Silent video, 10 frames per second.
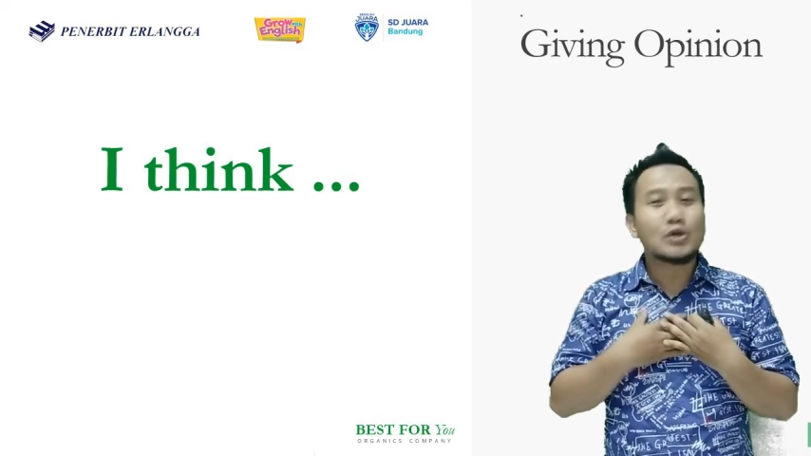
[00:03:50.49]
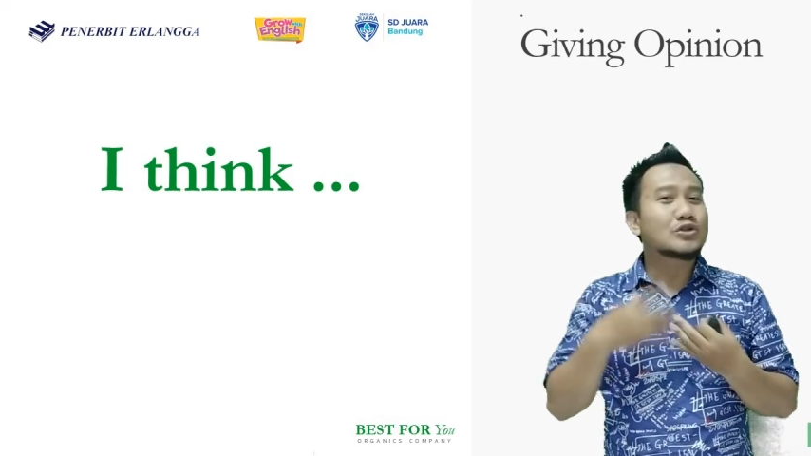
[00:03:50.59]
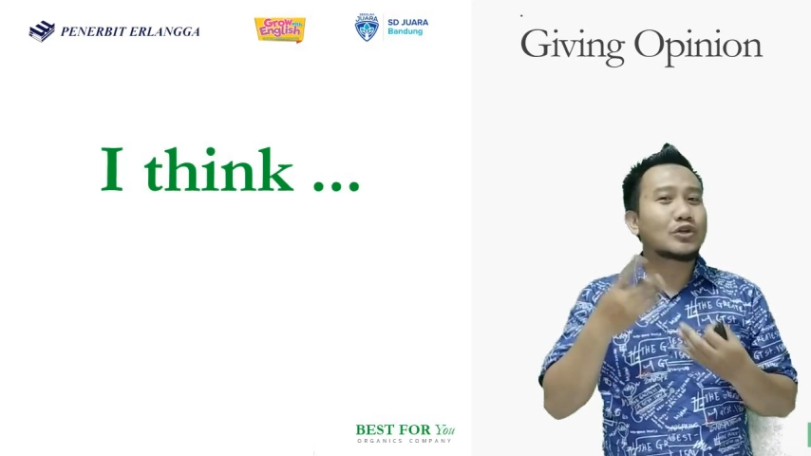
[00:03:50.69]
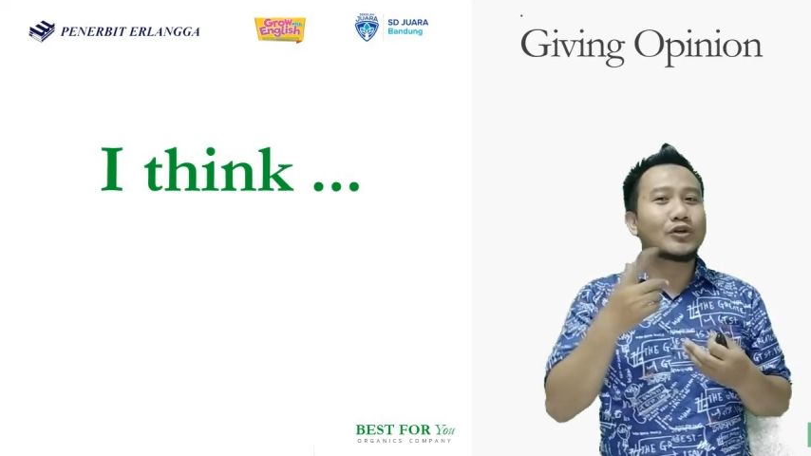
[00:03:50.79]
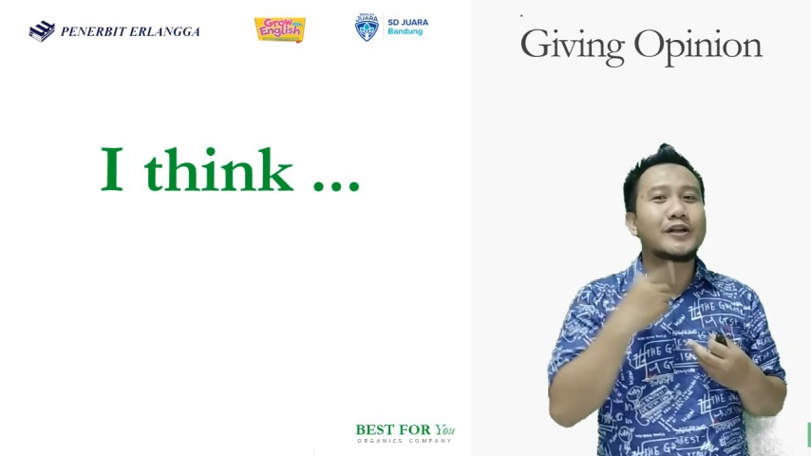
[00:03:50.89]

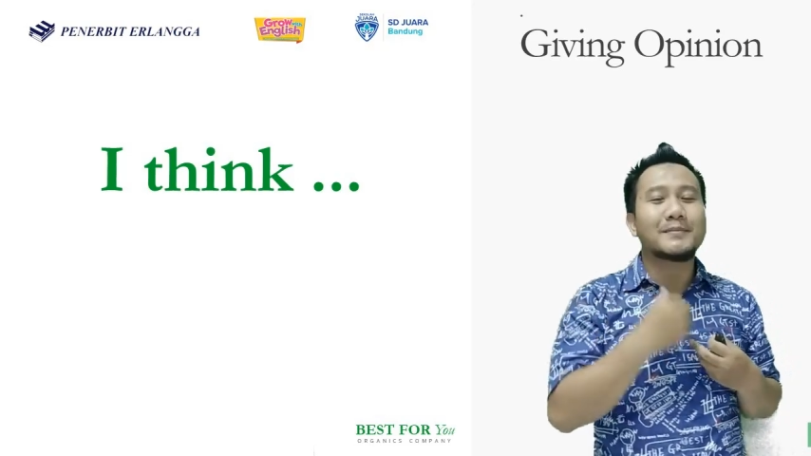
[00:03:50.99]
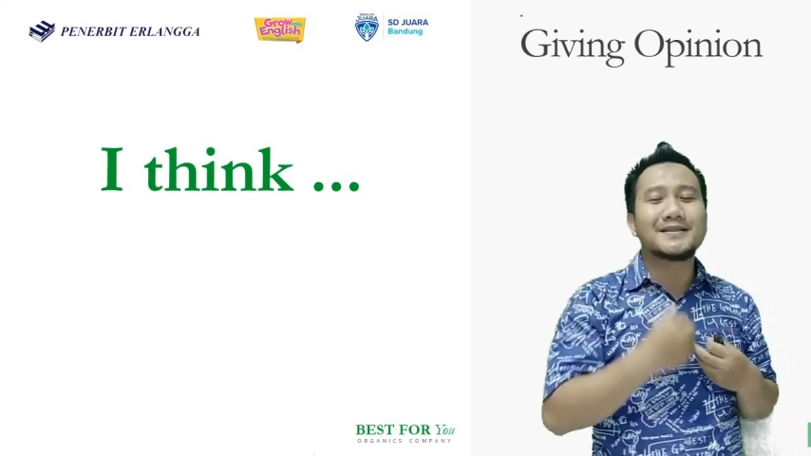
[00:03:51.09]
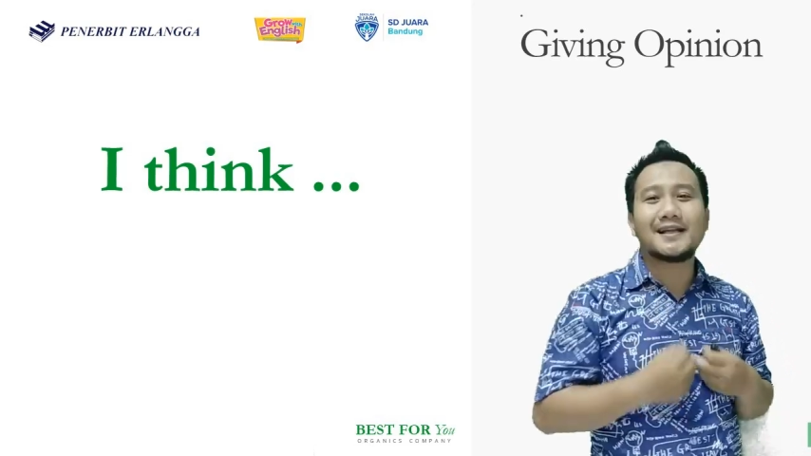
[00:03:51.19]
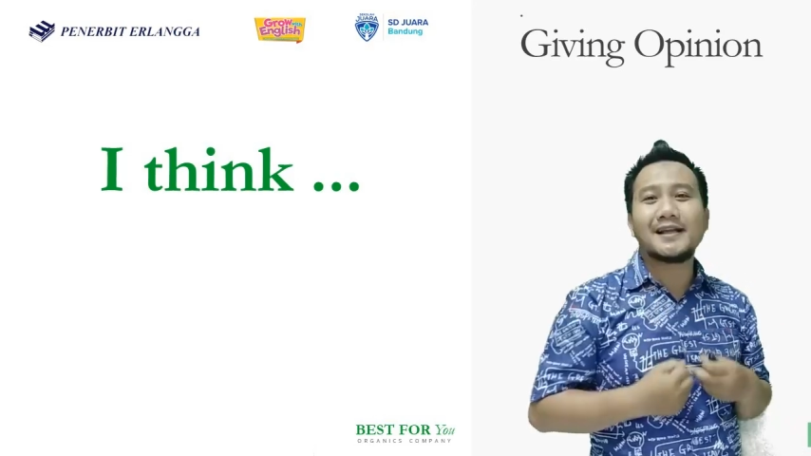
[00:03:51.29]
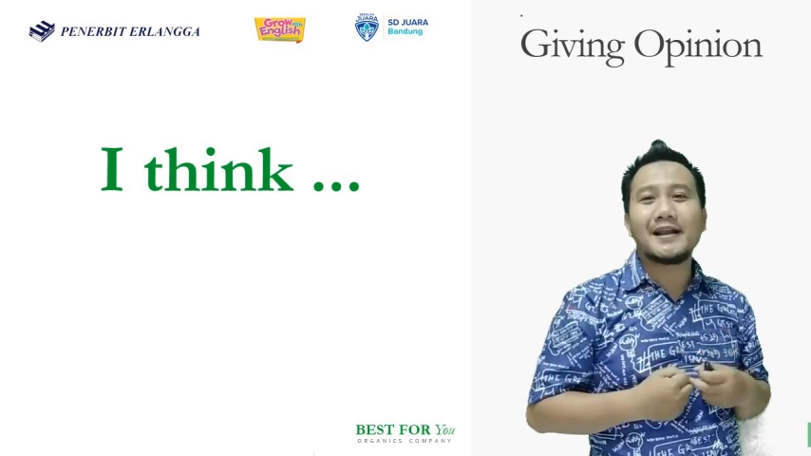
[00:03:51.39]
contohnya
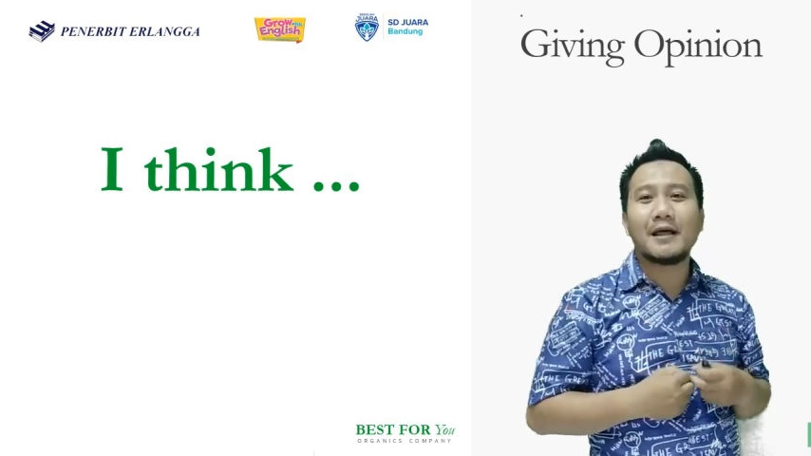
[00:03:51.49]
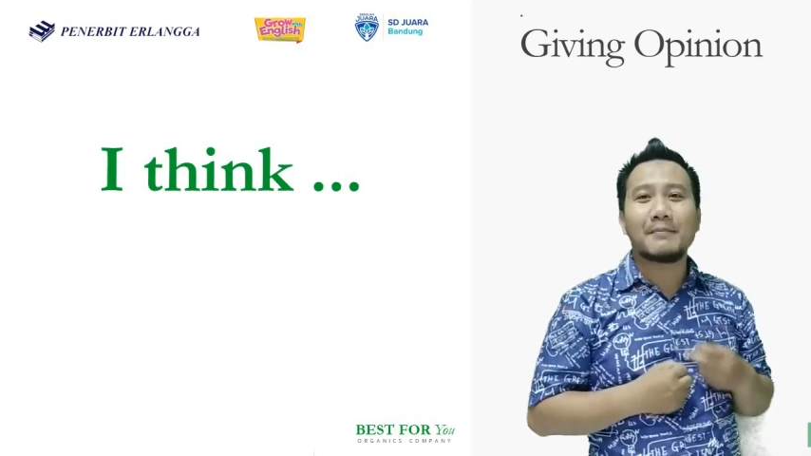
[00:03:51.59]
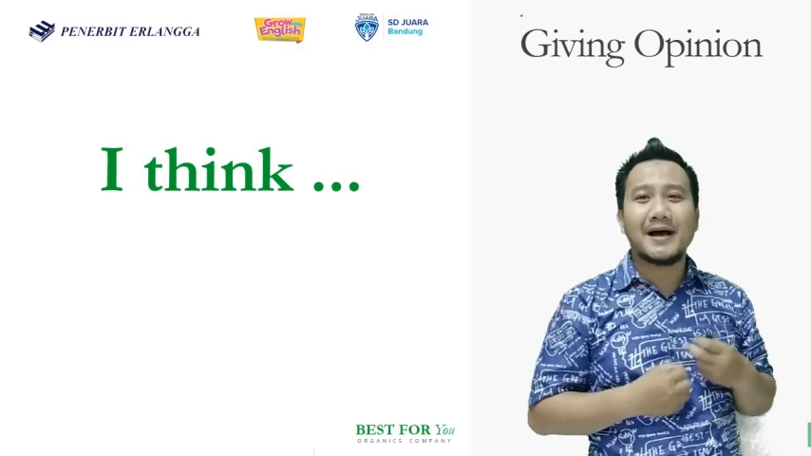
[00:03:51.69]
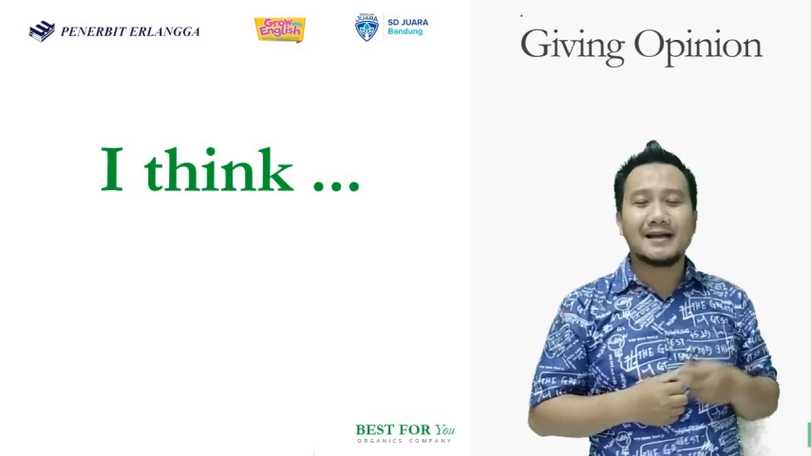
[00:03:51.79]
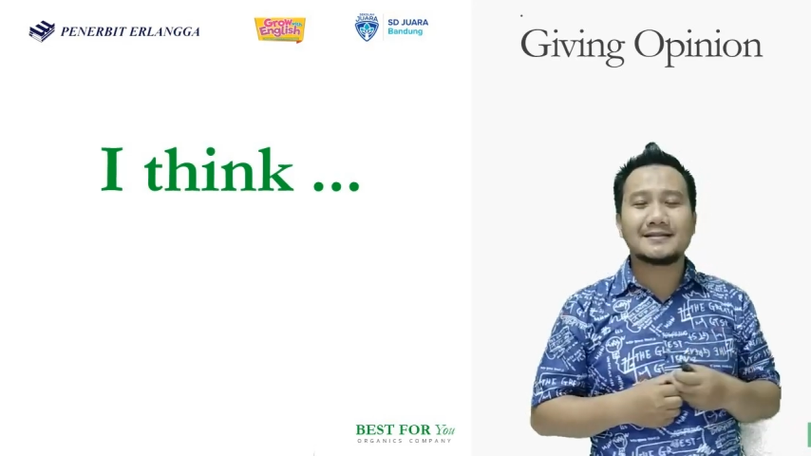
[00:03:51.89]
misalnya dalam
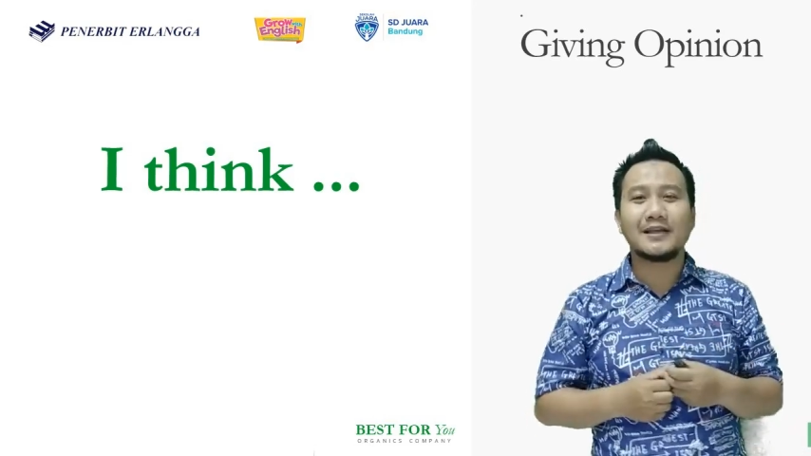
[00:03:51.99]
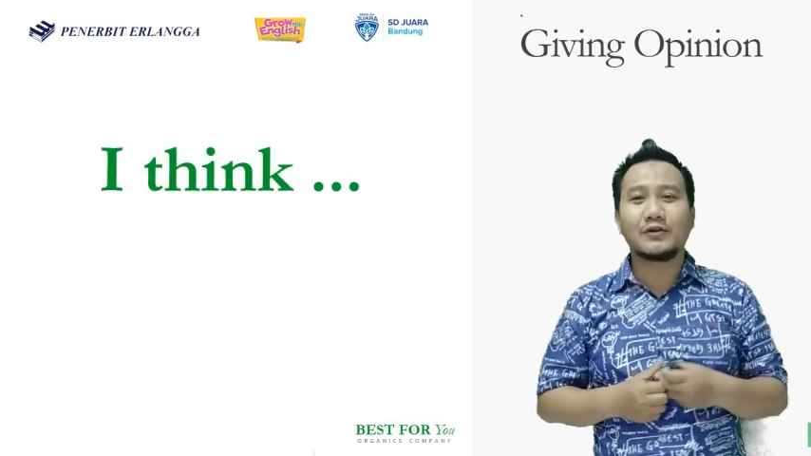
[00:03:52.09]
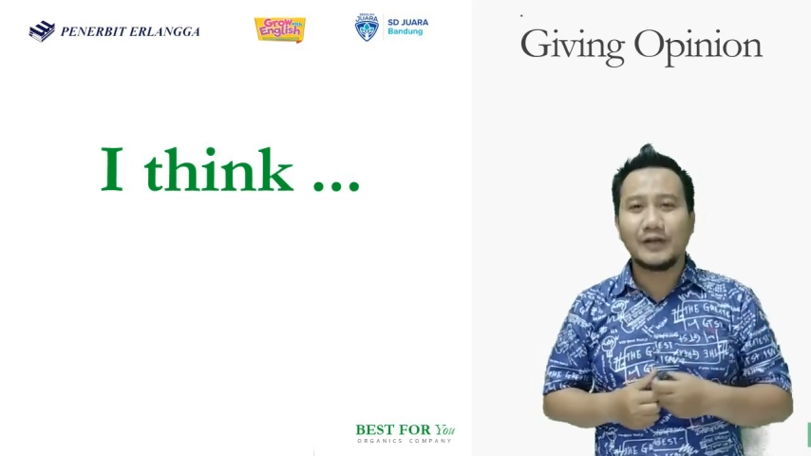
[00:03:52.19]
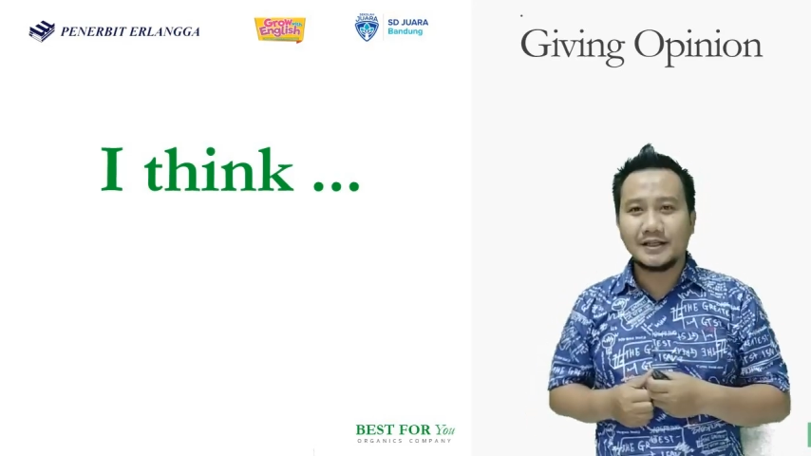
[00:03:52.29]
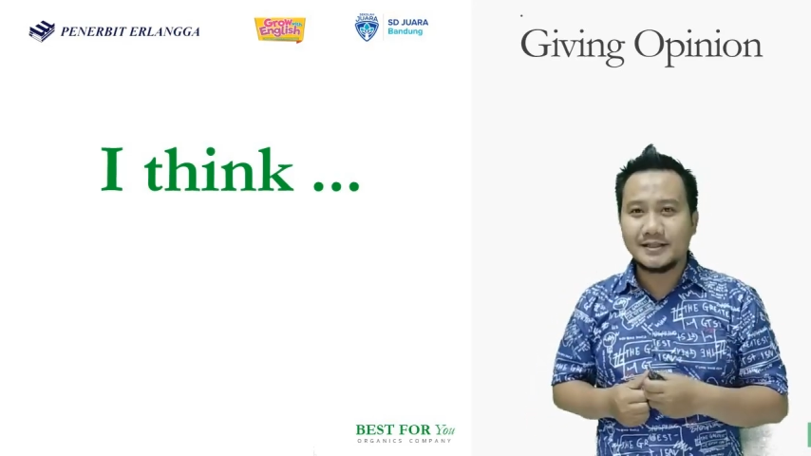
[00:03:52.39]
bahasa
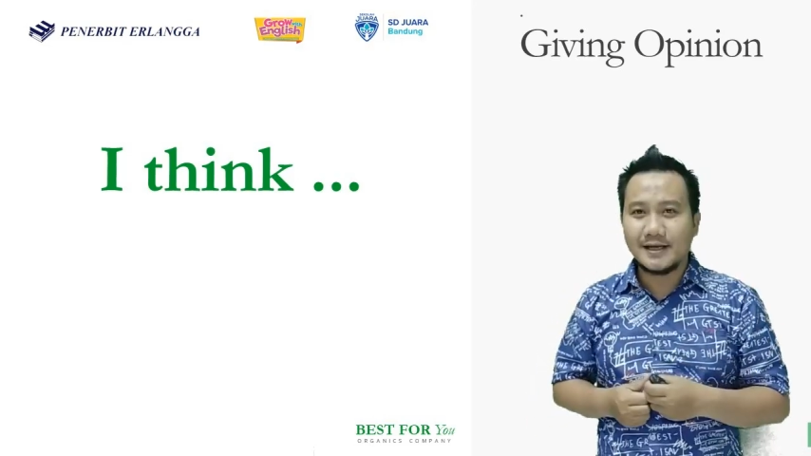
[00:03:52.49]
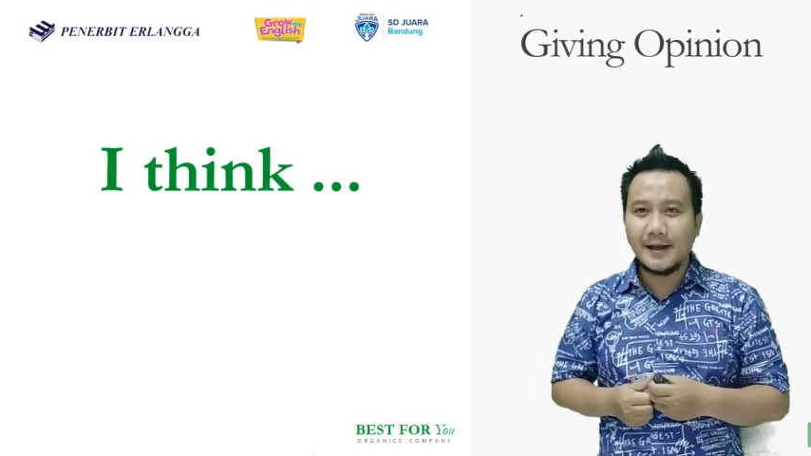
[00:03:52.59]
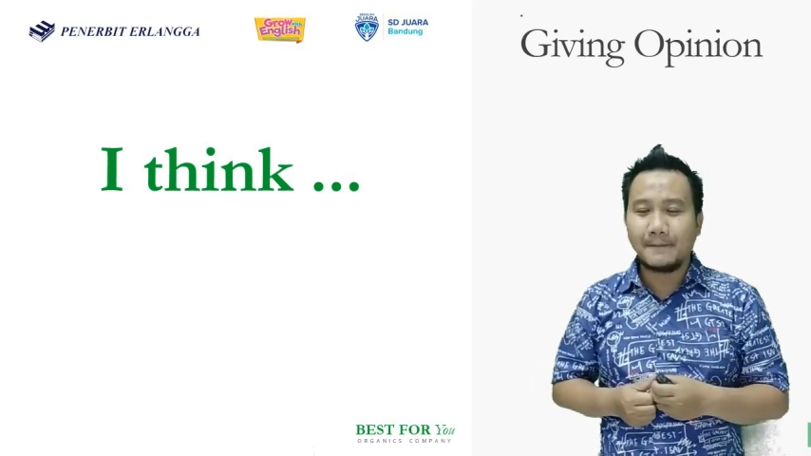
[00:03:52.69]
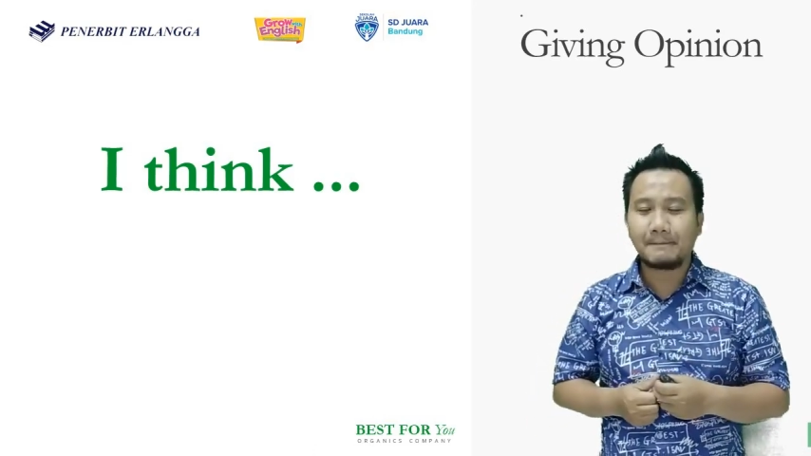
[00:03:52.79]
Indonesia,